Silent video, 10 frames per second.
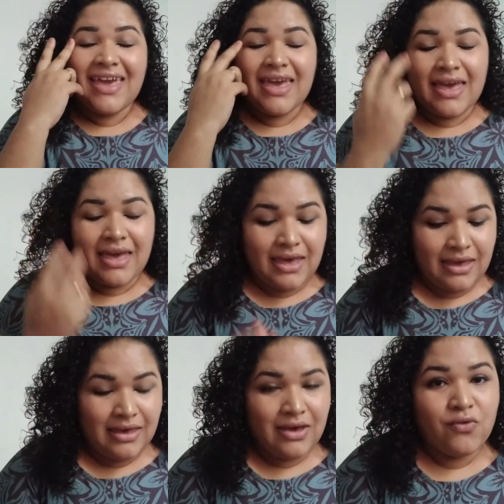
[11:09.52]

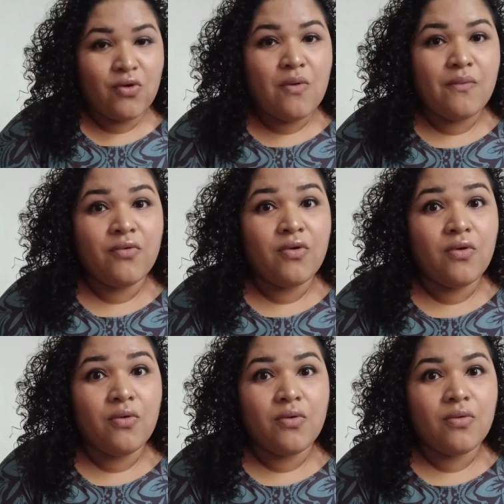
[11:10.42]
é, eu vou,
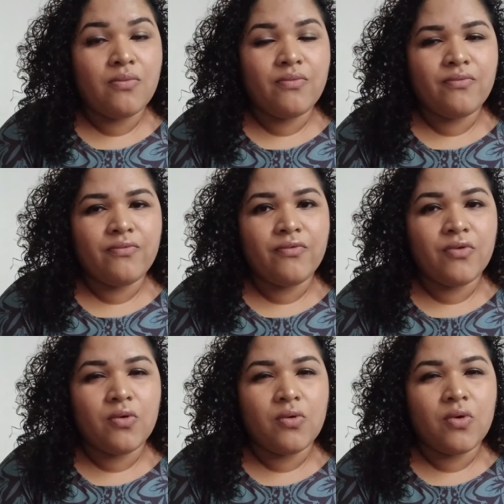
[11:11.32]
vou,
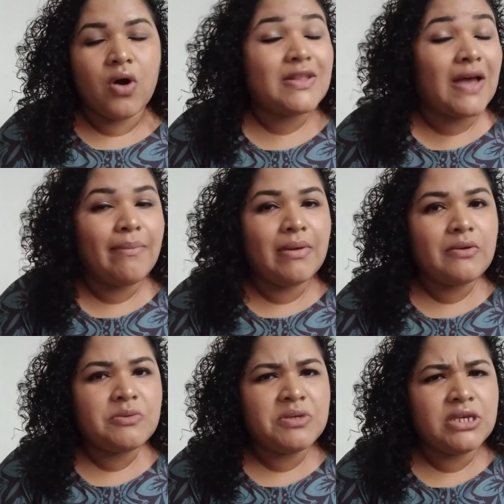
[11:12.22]
vou cortar o cabelo
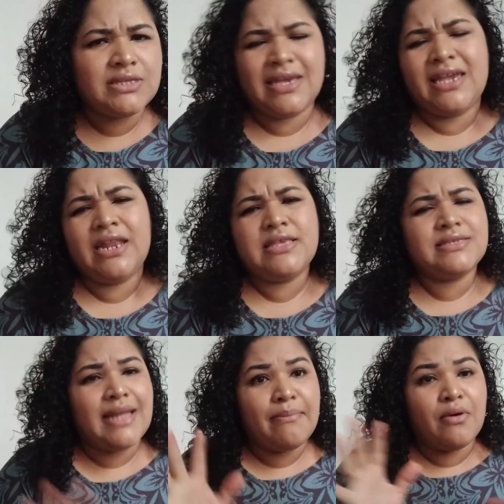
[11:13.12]
dos meninos. Aí ele
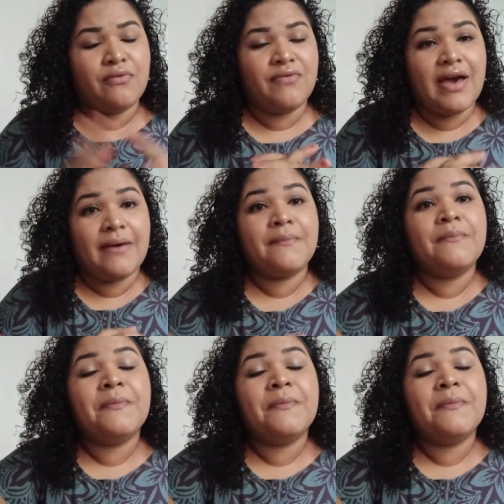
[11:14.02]
disse: tá bom, vá.